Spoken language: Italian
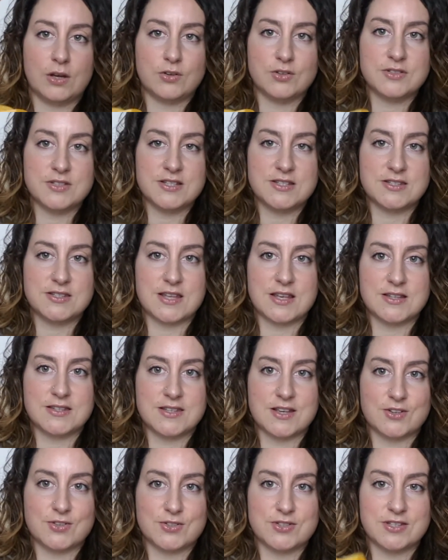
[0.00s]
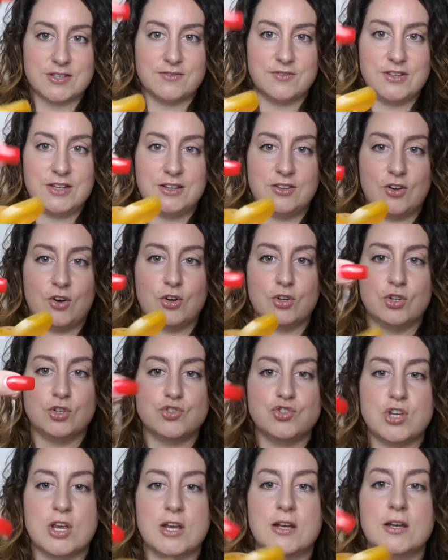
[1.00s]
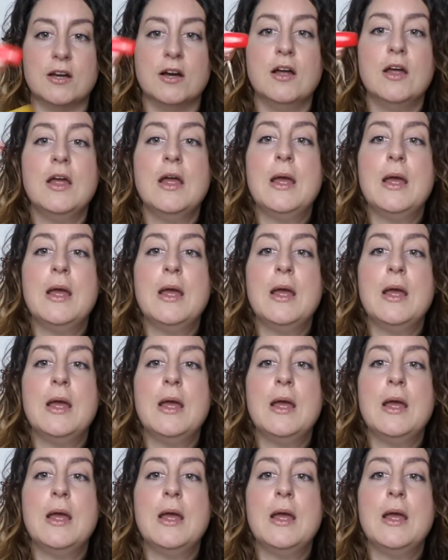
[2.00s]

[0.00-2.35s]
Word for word: la consistenza così, vedete olio gel.